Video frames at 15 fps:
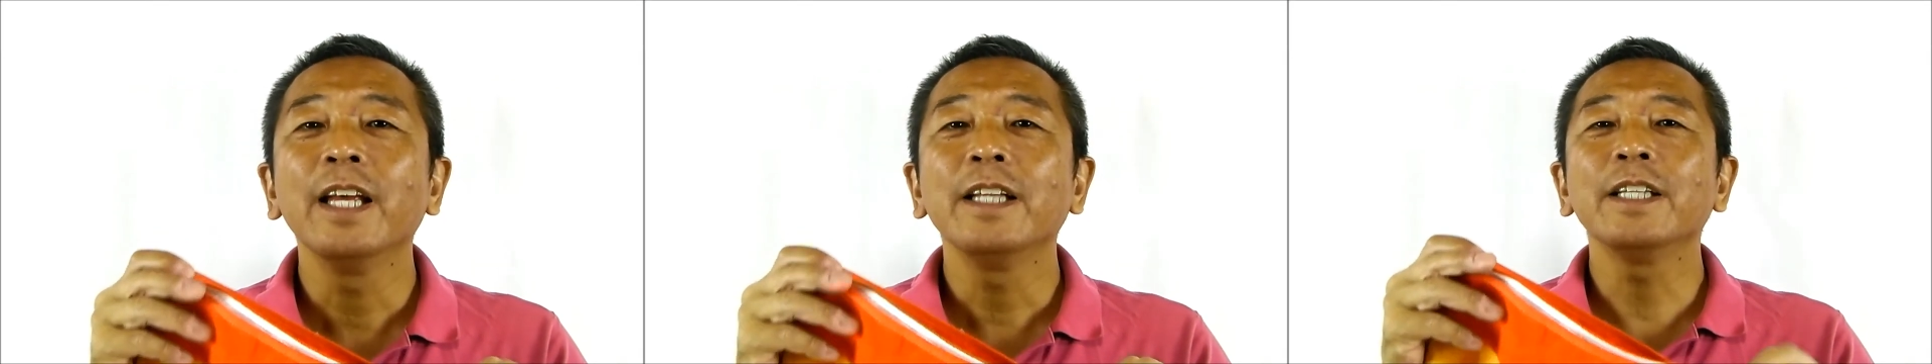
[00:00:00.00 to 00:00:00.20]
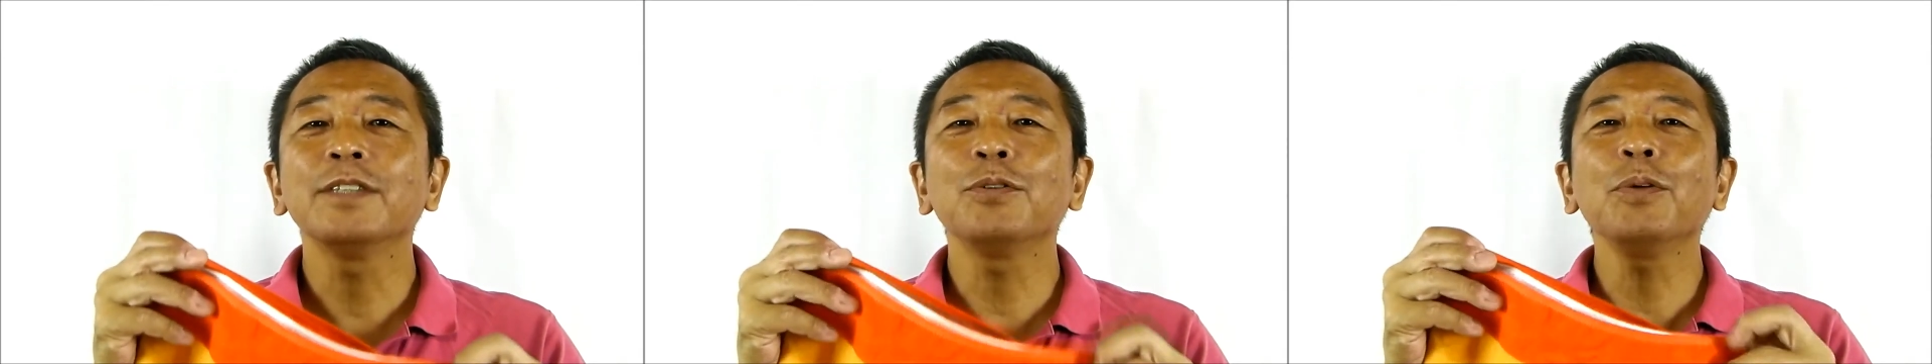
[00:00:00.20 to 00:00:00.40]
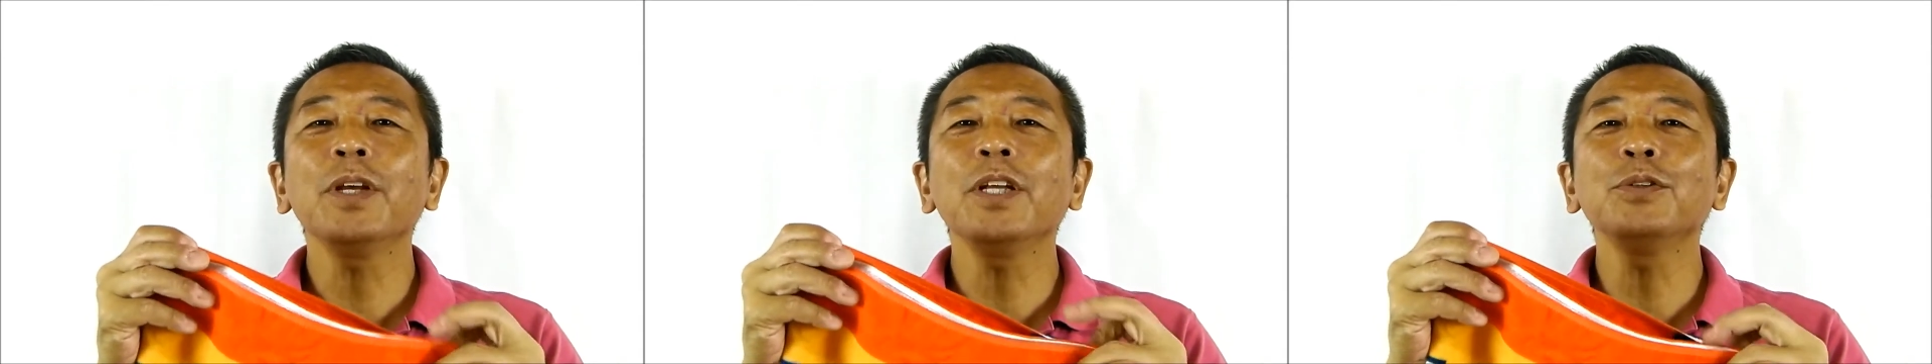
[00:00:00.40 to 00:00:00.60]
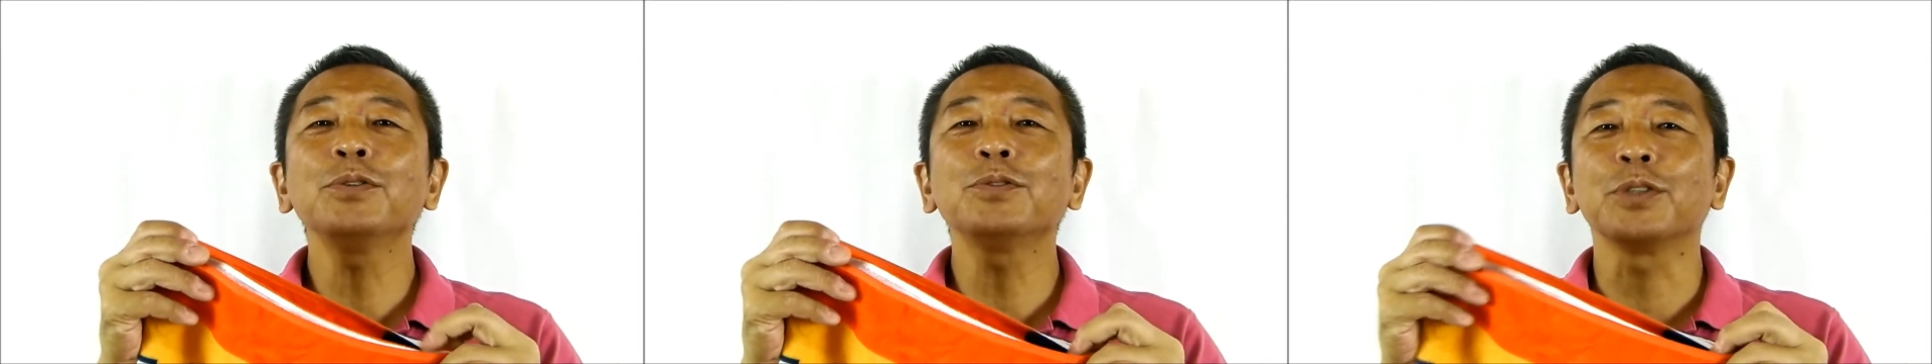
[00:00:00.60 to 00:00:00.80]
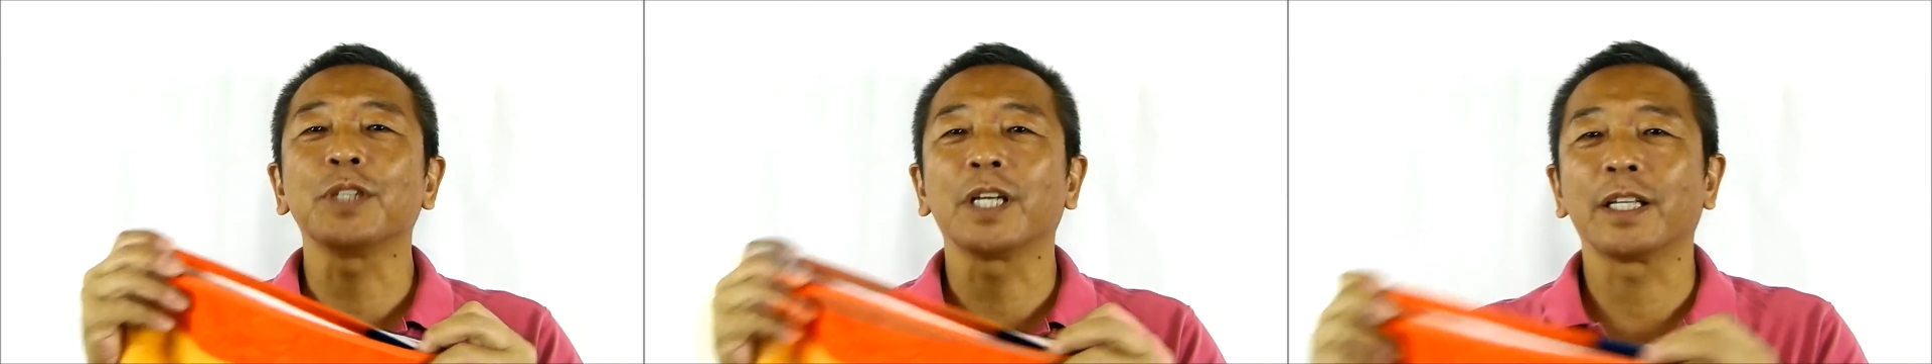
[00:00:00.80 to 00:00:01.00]
でその辺の
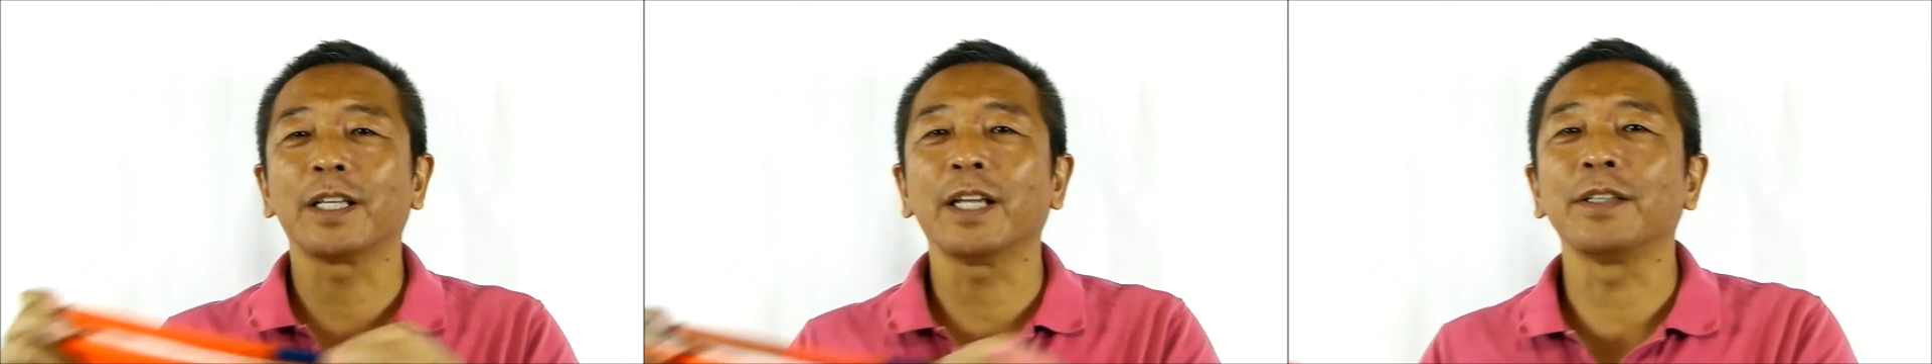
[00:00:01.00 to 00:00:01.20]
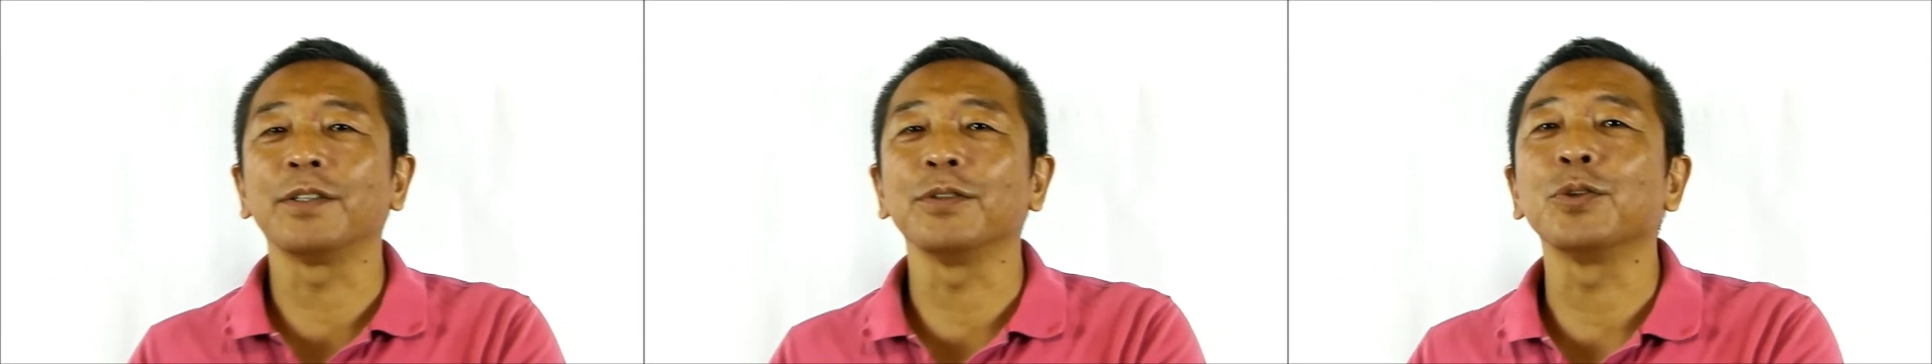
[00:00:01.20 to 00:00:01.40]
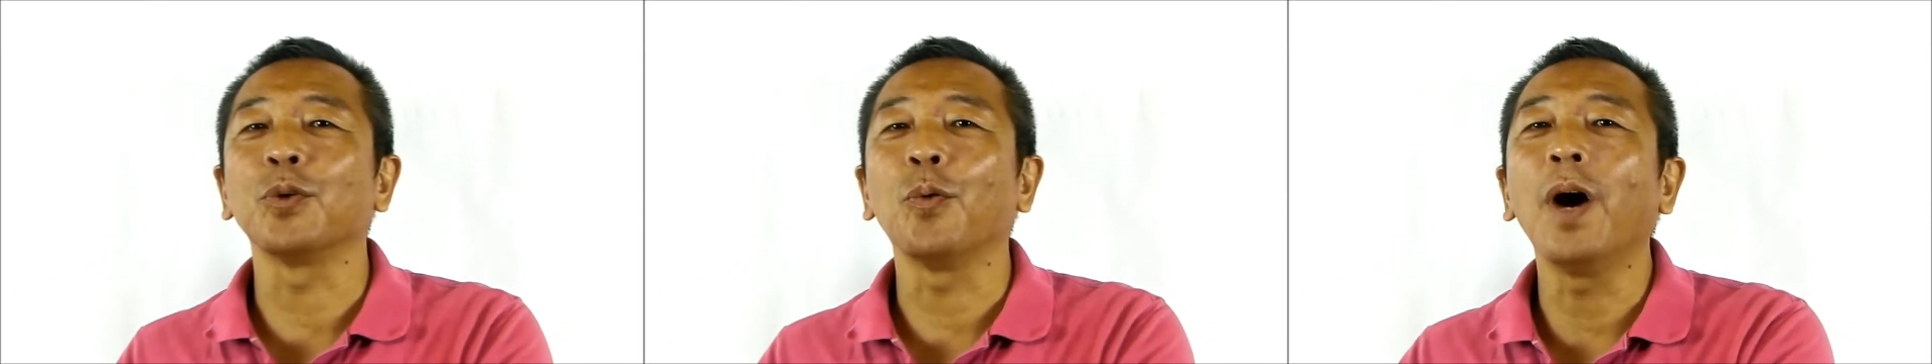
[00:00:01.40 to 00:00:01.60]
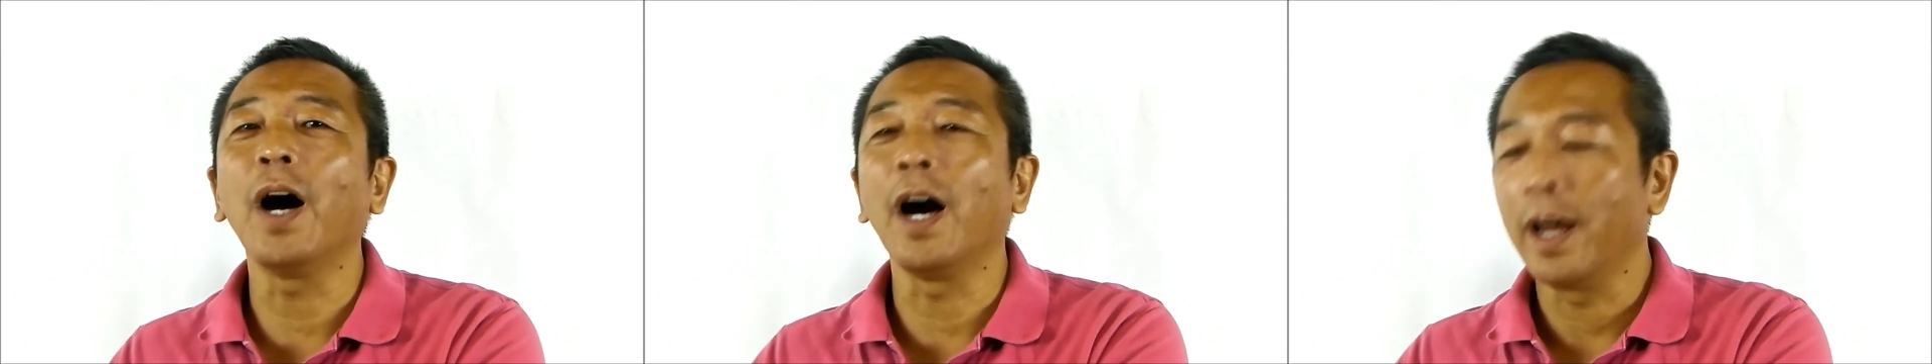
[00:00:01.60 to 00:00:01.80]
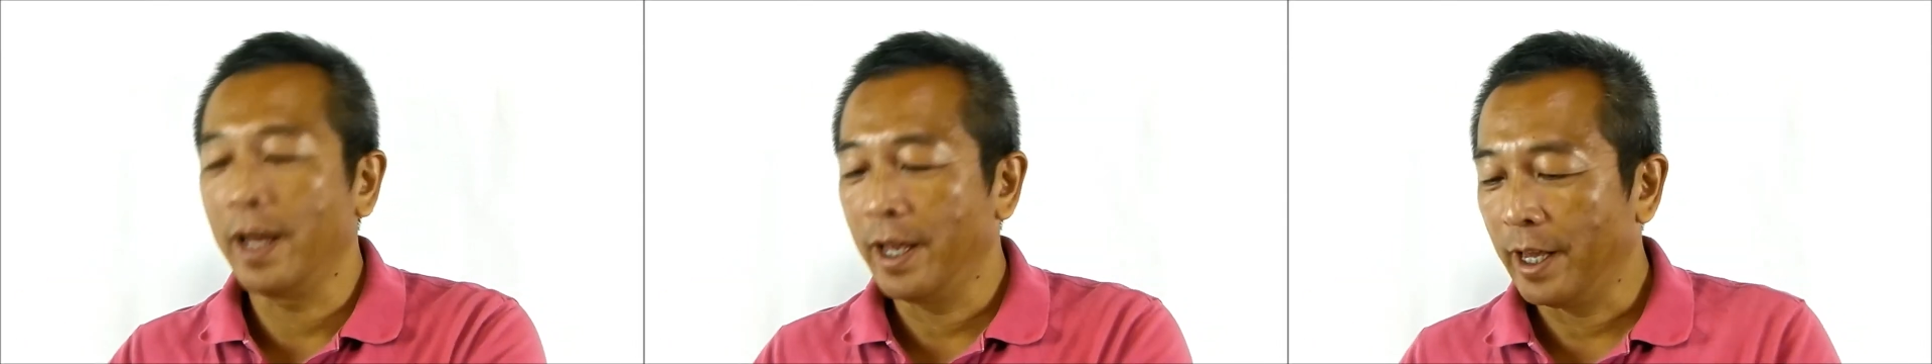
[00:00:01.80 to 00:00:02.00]
作り方っていうのは